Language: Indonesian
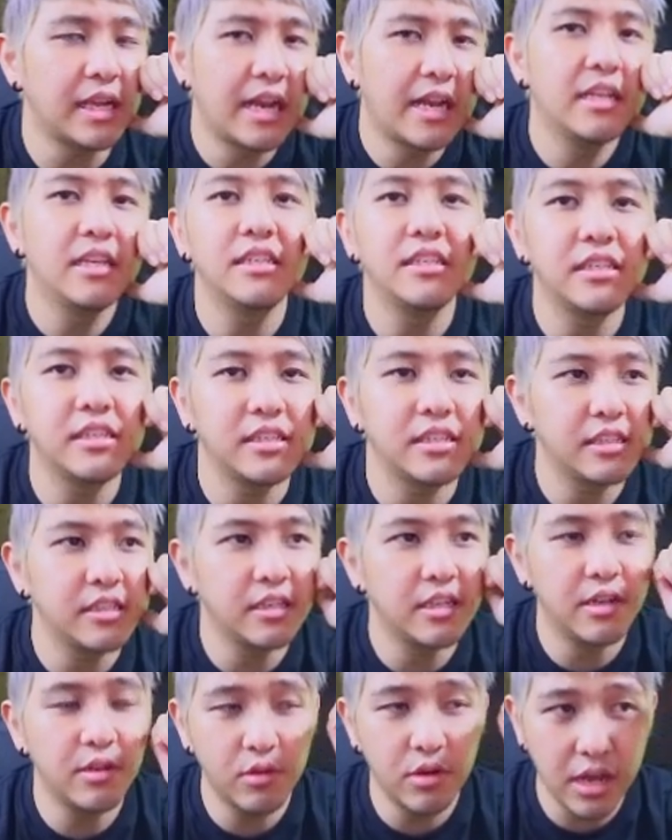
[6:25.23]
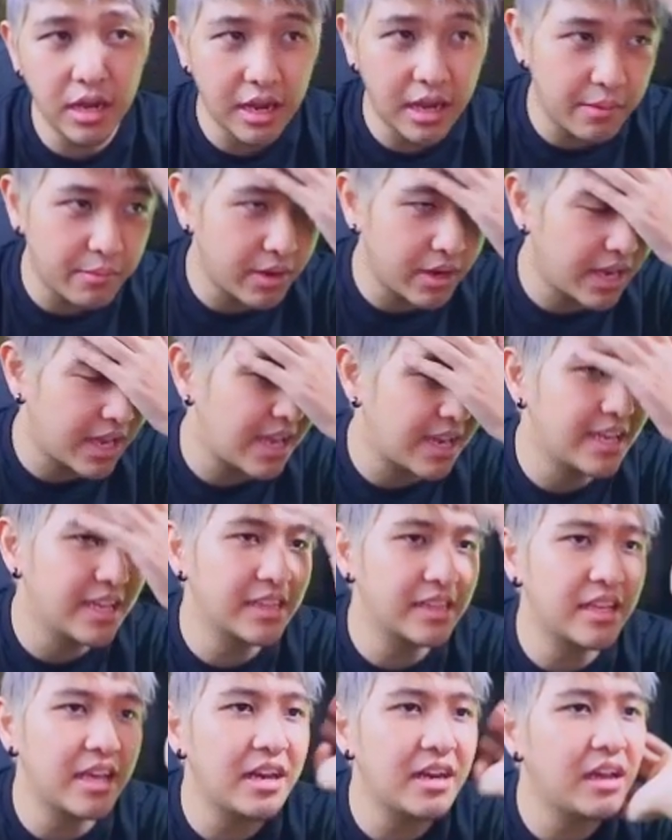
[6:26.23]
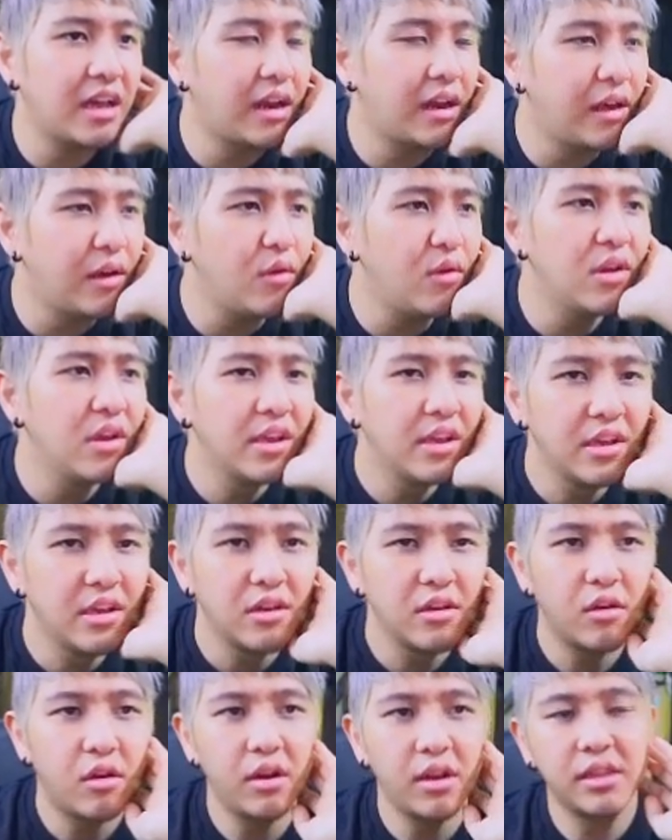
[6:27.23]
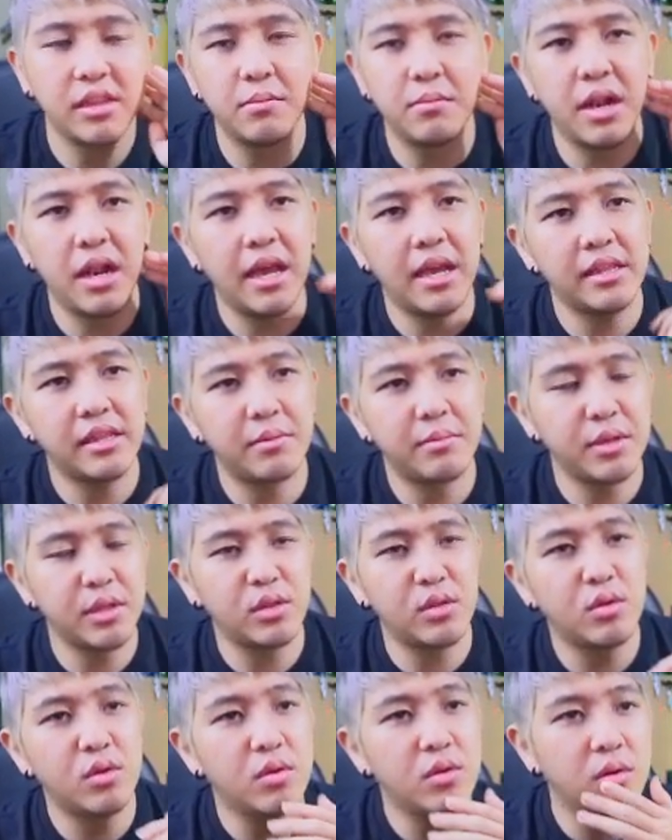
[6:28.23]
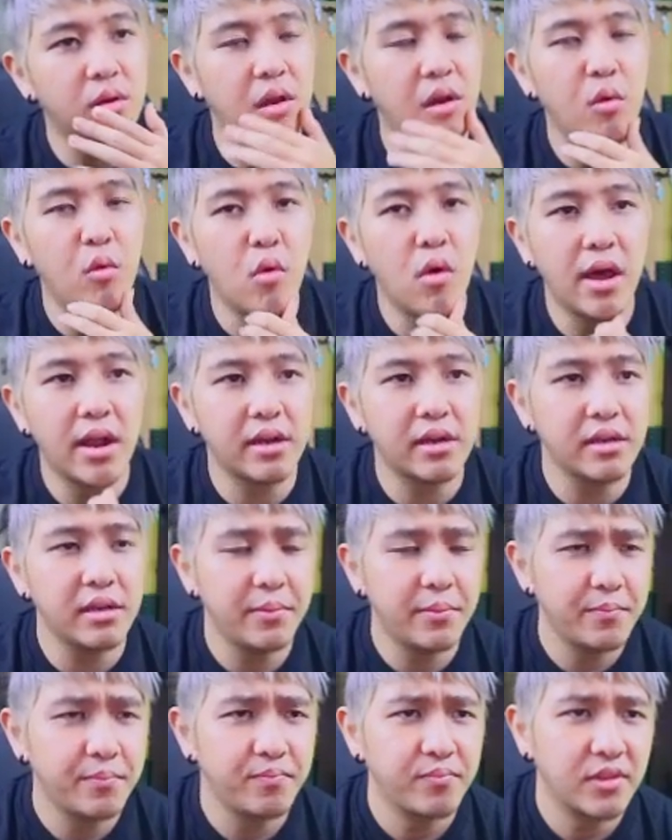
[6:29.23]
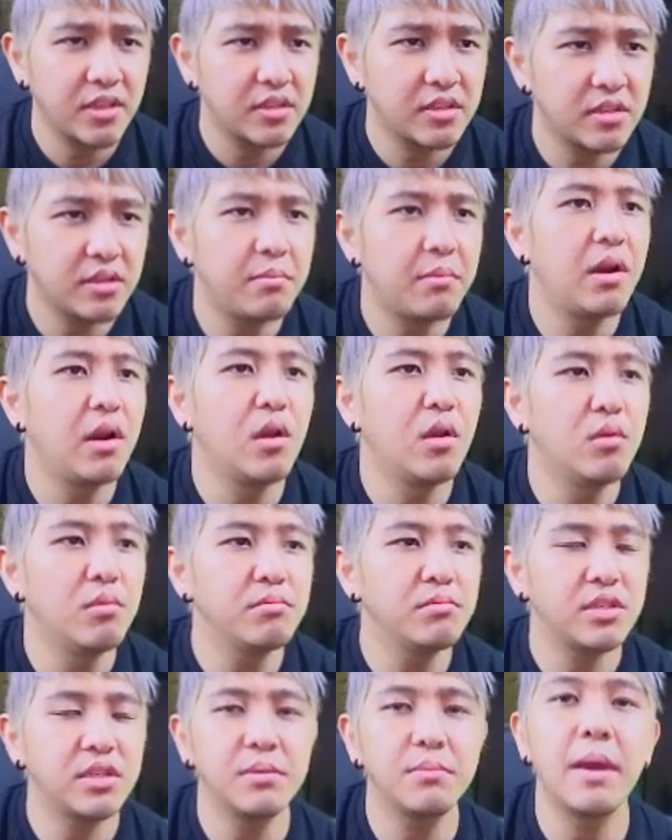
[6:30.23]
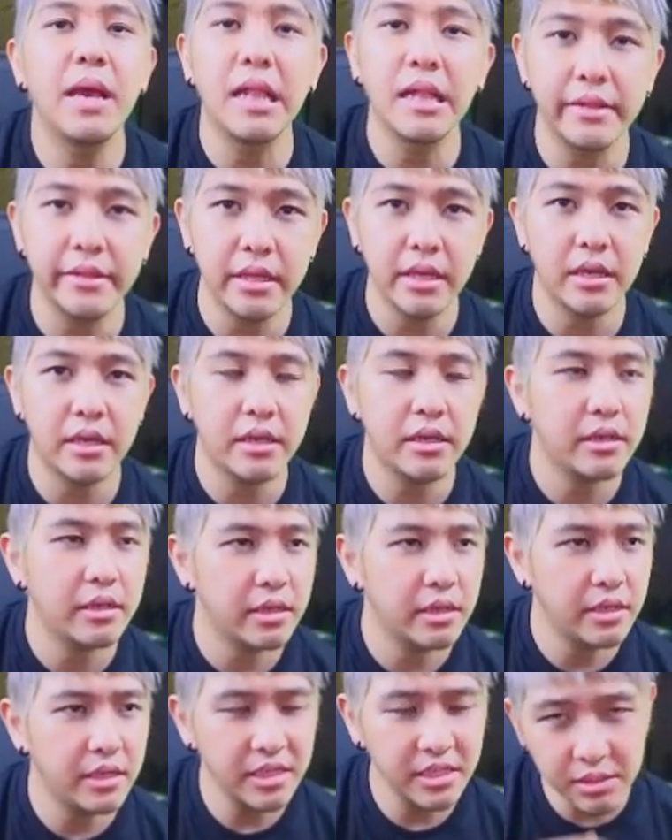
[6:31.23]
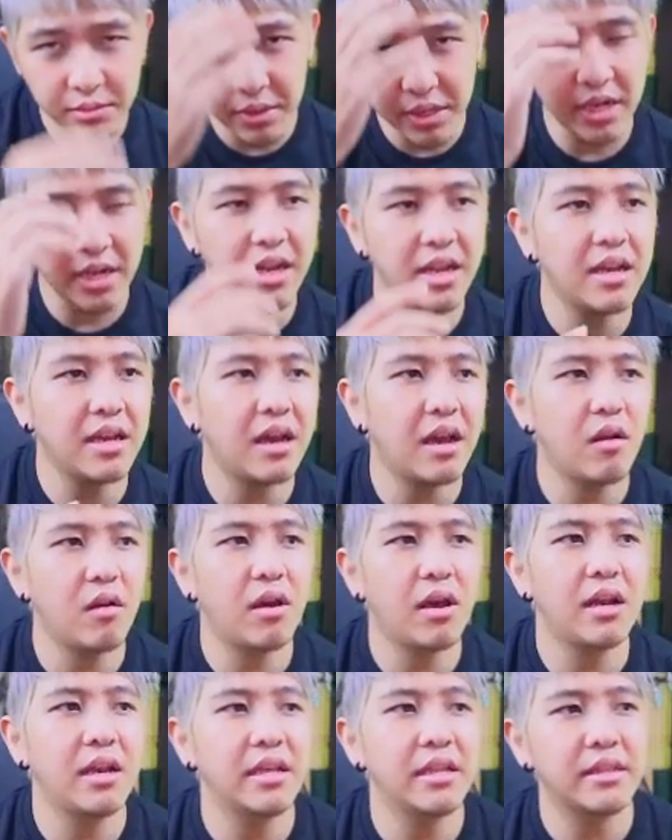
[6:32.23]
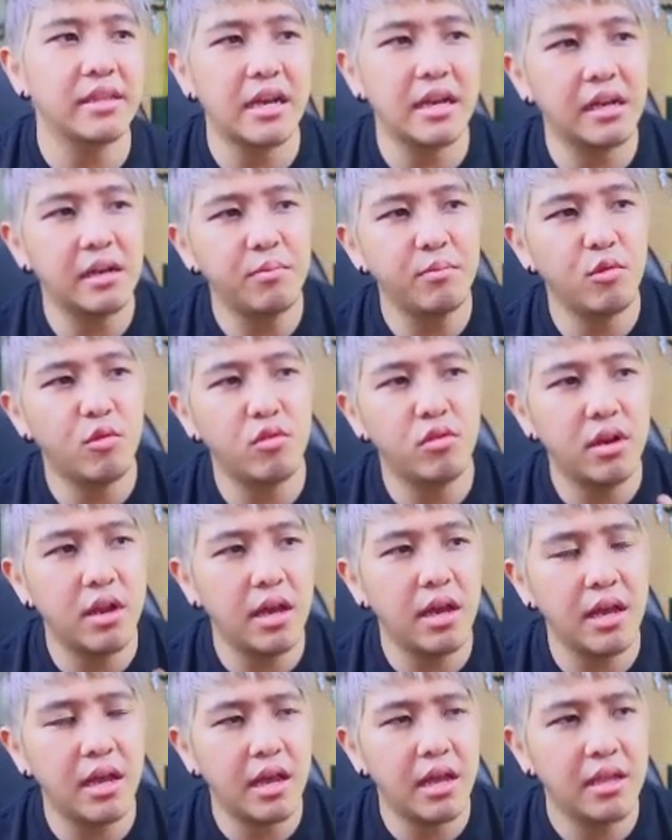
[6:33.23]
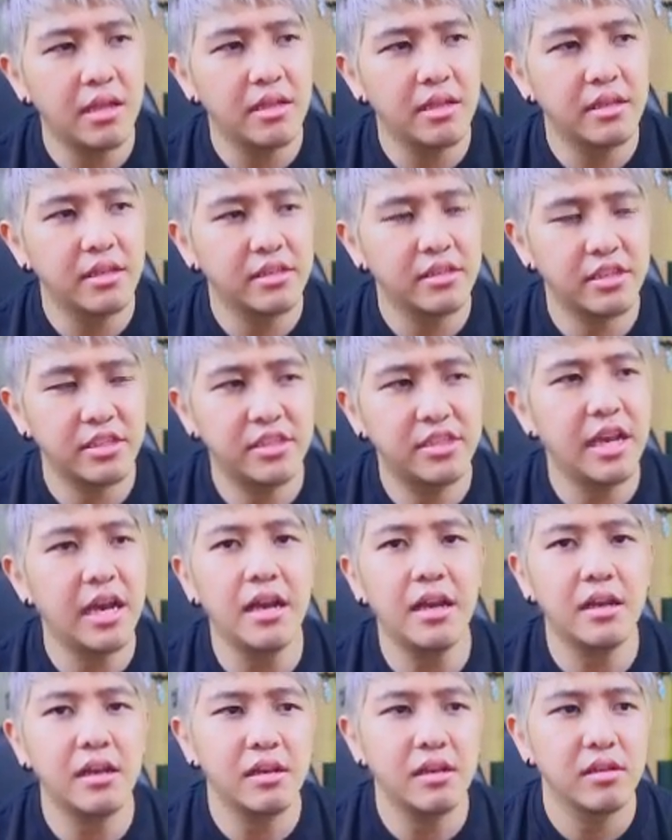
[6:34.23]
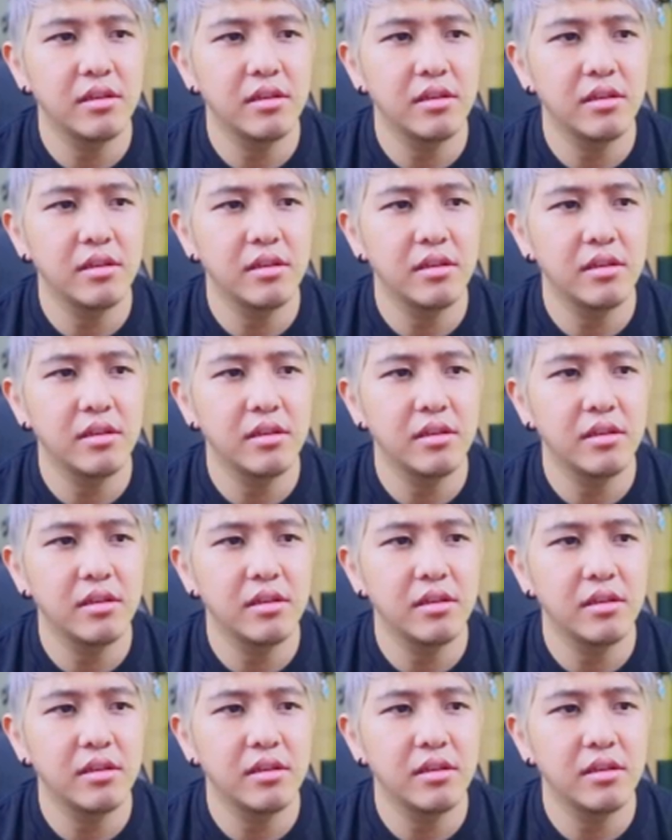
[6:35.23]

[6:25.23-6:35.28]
tradisi sih, jadi udah nggak mengkagetkan kalau collectible item itu keluar sebelum si beltnya ini sebenarnya kalau kalian tangkap udah sejak